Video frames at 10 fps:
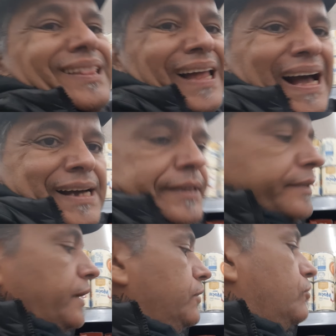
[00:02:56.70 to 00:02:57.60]

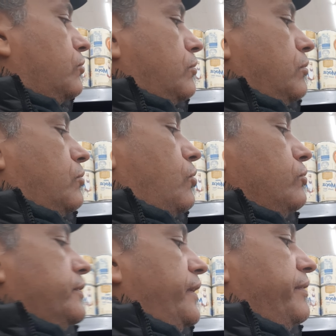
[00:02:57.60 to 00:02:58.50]
lacta
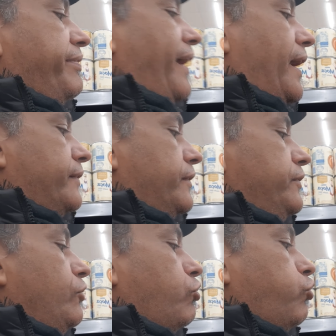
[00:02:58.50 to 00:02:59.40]
condensada
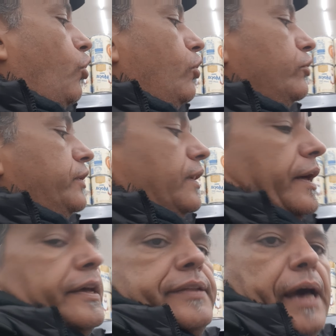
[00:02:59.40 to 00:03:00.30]
de soro de
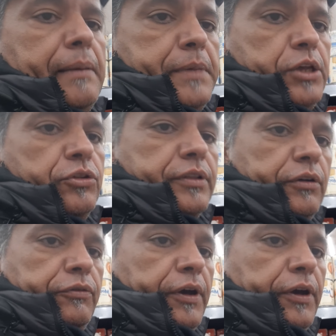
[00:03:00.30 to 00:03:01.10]
leite e amido. Estão